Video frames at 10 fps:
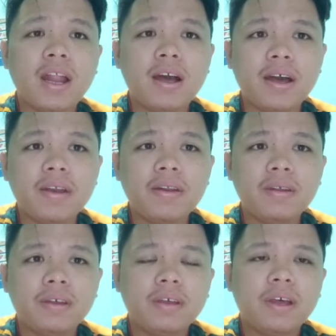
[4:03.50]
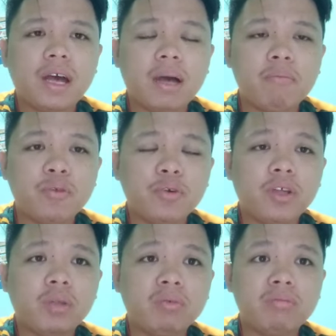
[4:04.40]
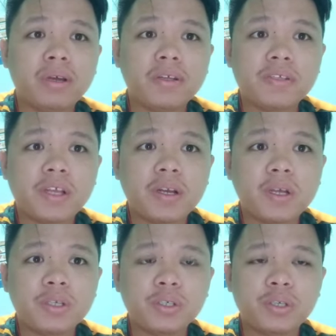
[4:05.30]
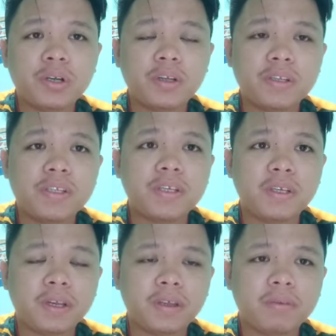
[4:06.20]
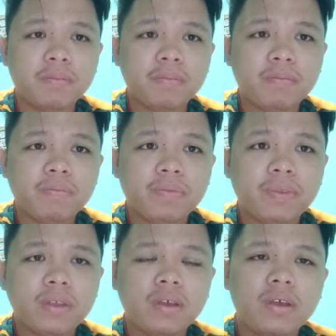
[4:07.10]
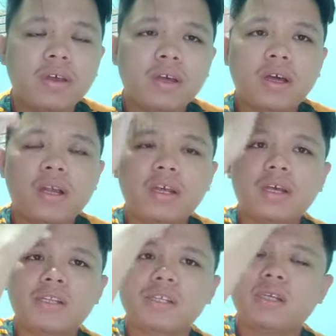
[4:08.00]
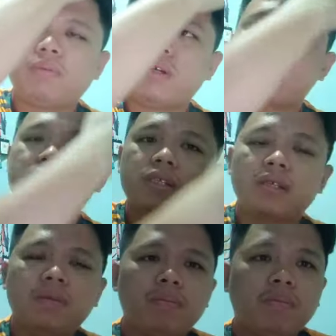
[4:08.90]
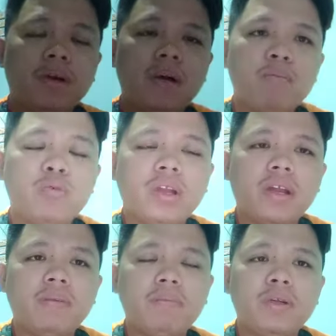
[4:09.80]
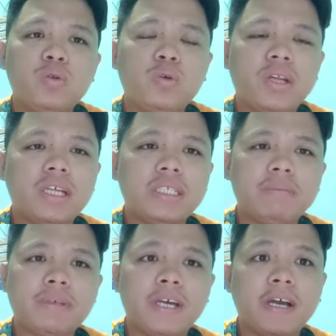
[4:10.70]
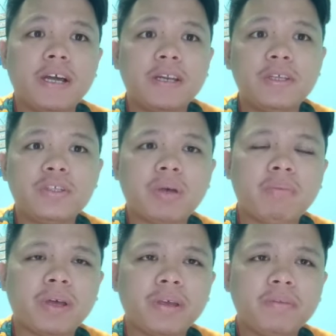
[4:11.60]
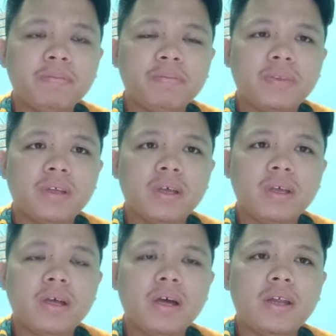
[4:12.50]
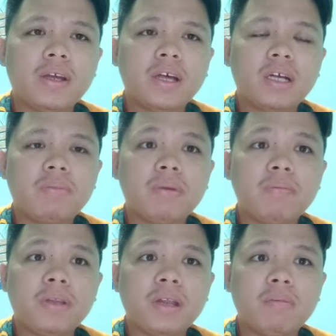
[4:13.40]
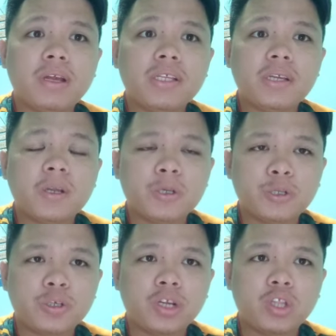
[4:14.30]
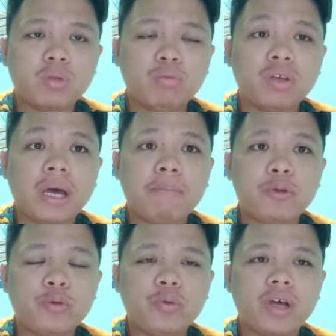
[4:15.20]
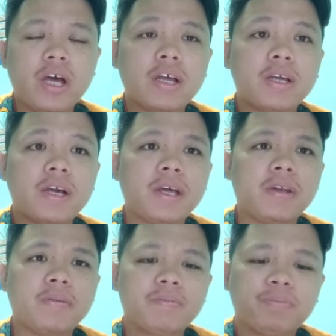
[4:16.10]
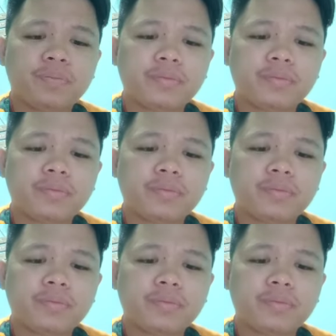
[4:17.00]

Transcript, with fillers: kalangan AMNO ataupun Barisan Nasional sendiri. Adakah selepas pengampunan penuh Najib gagal dicapai, adakah kepimpinan Barisan Nasional ataupun AMNO akan